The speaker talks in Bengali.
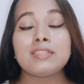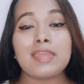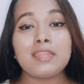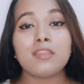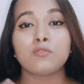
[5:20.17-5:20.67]

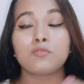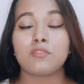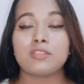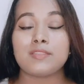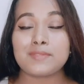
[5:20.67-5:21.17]
চ্যানেলে নতুন
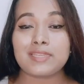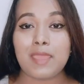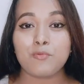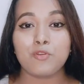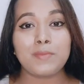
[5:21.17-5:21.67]
হলে
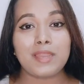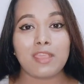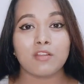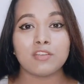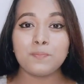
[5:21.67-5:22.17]
সাবস্ক্রাইব করে বেল
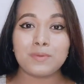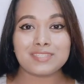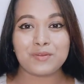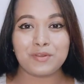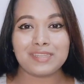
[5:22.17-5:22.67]
আইকনটি
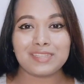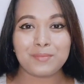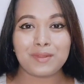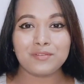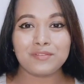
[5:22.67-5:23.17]
প্রেস করে
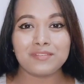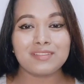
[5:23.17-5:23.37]
নিতে পারো